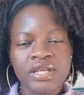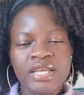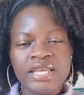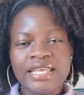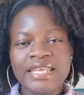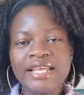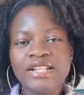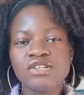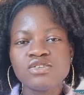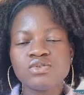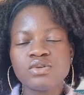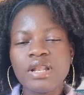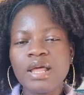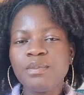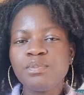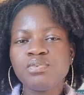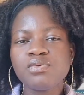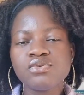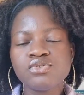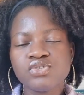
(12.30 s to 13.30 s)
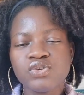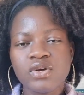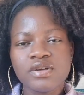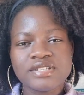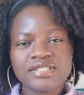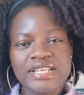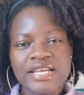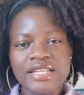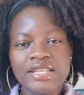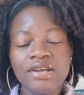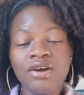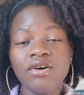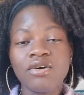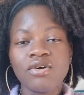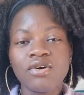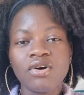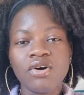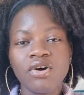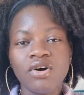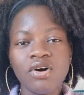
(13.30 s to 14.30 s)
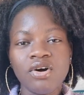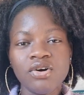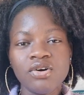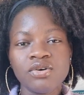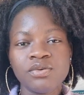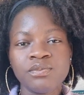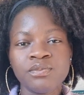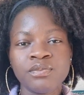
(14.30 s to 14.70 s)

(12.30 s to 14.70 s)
Il y a de cela plusieurs années encore,